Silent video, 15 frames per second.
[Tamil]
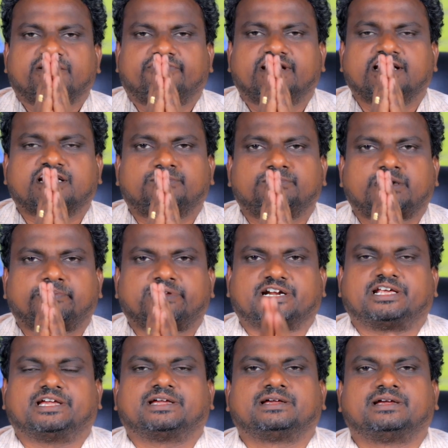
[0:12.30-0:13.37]
வணக்கம்
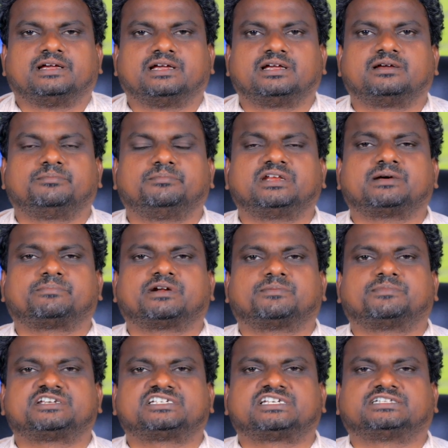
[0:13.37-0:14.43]
நண்பர்களே
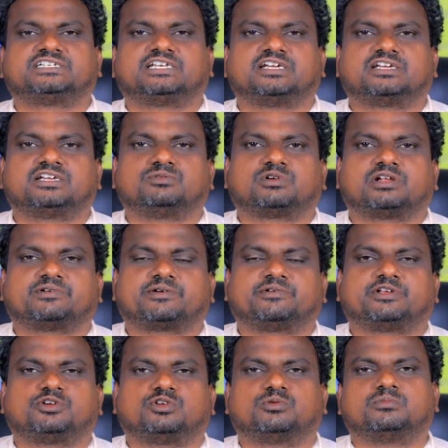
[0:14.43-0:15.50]
மின்னம்பலம் டிஜிட்டல் திண்ணைக்கு உங்களை
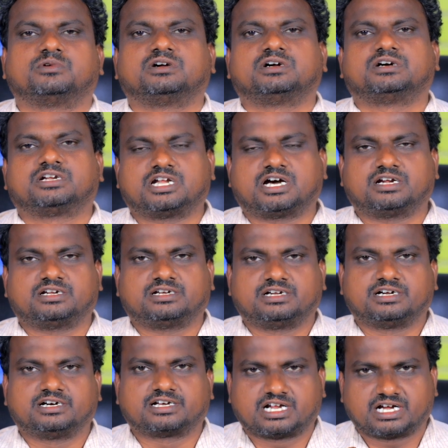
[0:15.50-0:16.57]
வரவேற்கிறோம் நான்
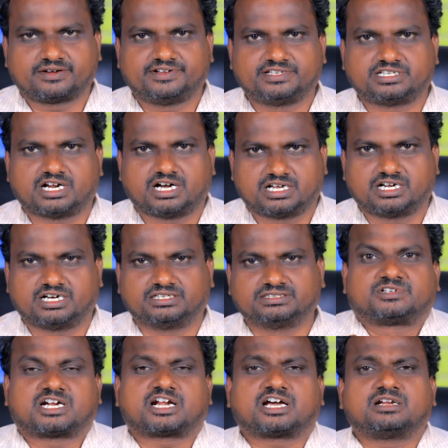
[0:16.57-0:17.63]
ராகவேந்திர ஆரா
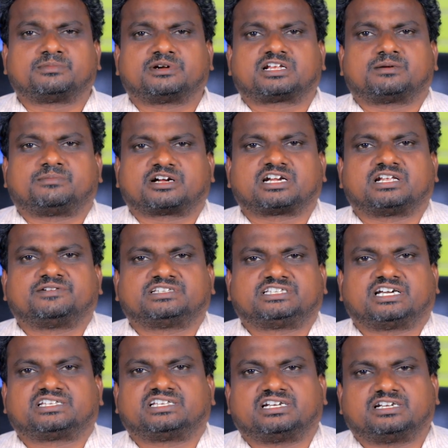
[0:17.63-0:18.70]
நாடாளுமன்ற மக்களவைத்
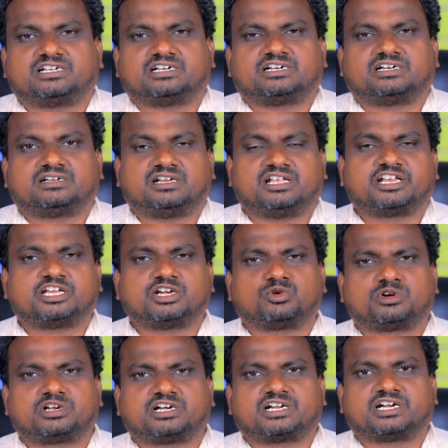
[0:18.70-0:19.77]
தேர்தல் நெருங்கிக்
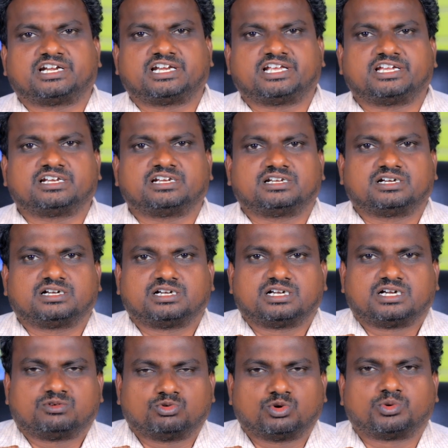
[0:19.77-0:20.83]
கொண்டிருக்கிற நிலையில்
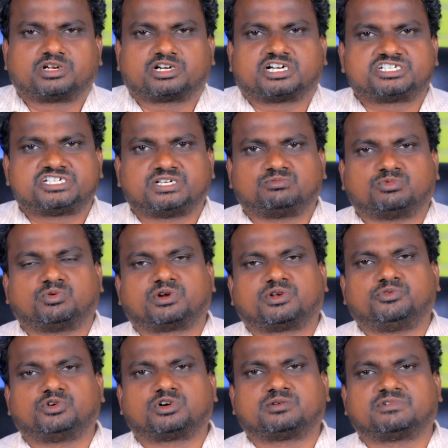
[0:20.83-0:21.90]
ஒவ்வொரு கட்சியும் ஒவ்வொரு
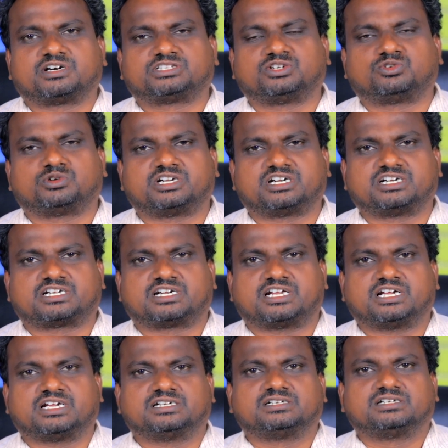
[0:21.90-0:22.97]
வியூகம் வகுத்து
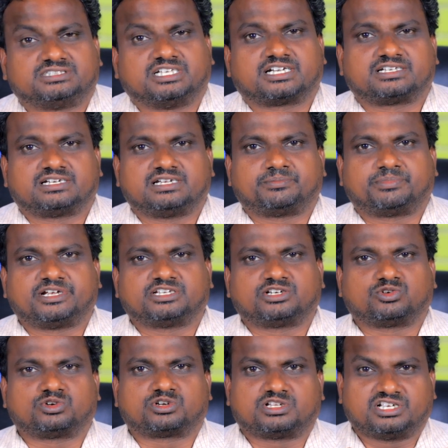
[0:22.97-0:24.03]
கொண்டிருக்கின்றன தேர்தல் எப்படி
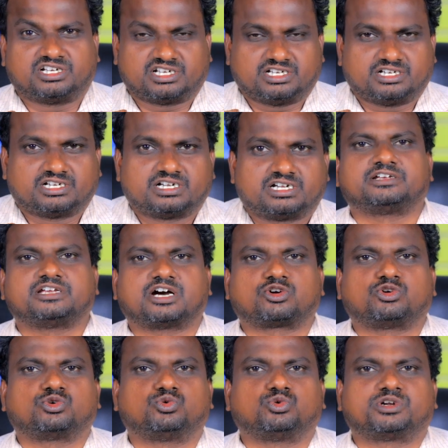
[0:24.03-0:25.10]
எதிர்கொள்கிறது
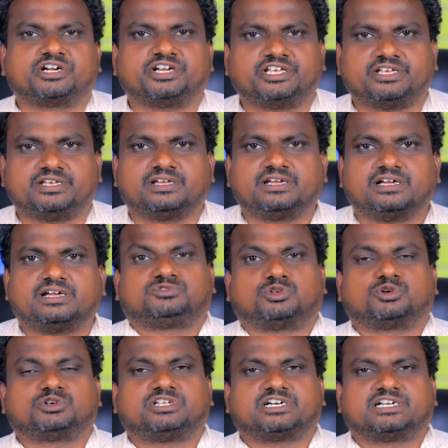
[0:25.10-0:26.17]
யாரோட கூட்டணி
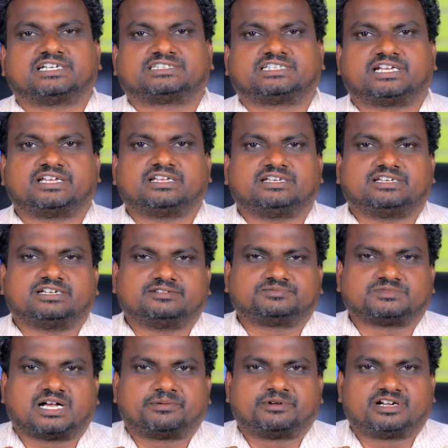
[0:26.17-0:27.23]
தொகுதிகள் எத்தனை
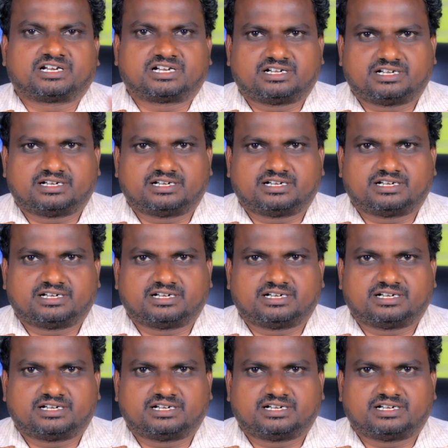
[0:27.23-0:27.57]
அப்படின்ற